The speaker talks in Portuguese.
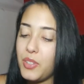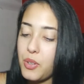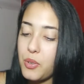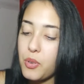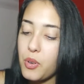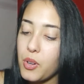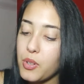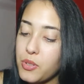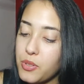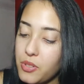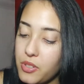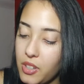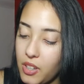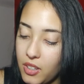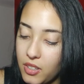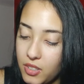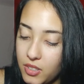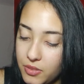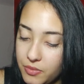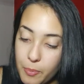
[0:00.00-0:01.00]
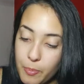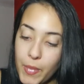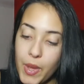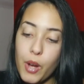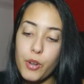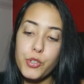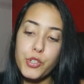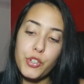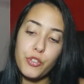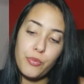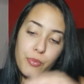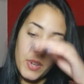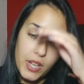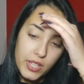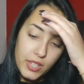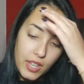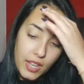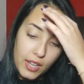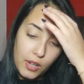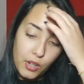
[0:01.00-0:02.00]
Eu gosto dela. Meu, eu tive uma
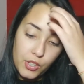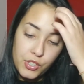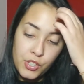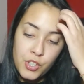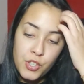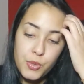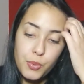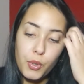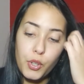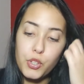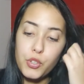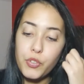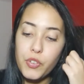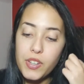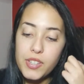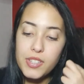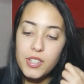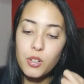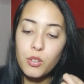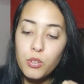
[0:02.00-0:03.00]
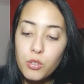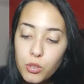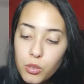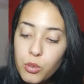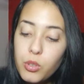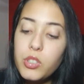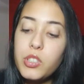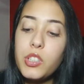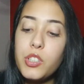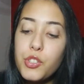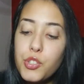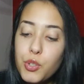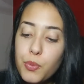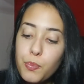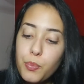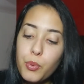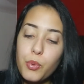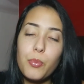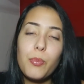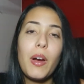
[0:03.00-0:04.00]
ideia. Eu acho que a gente pode fazer um look,
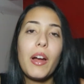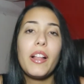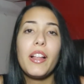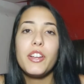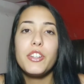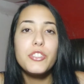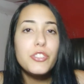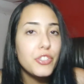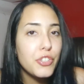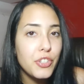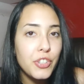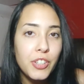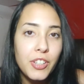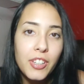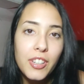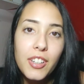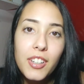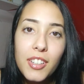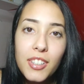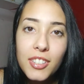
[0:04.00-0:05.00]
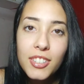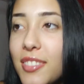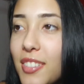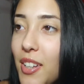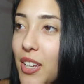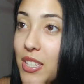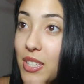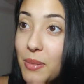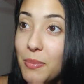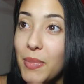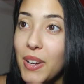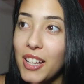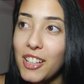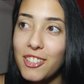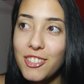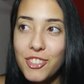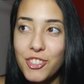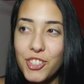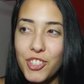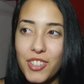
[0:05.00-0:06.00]
tipo, baladinha. Nossa,
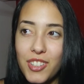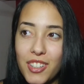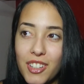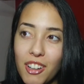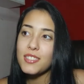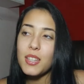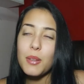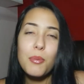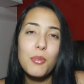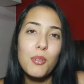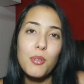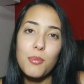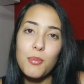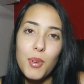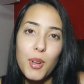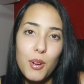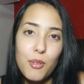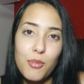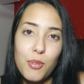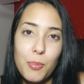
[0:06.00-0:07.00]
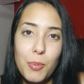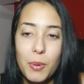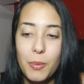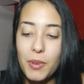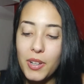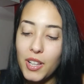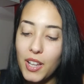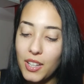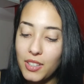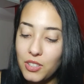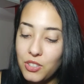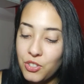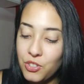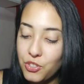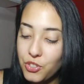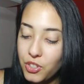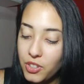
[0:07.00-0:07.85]
baladinha. Sabe como eu vou pra balada, gente?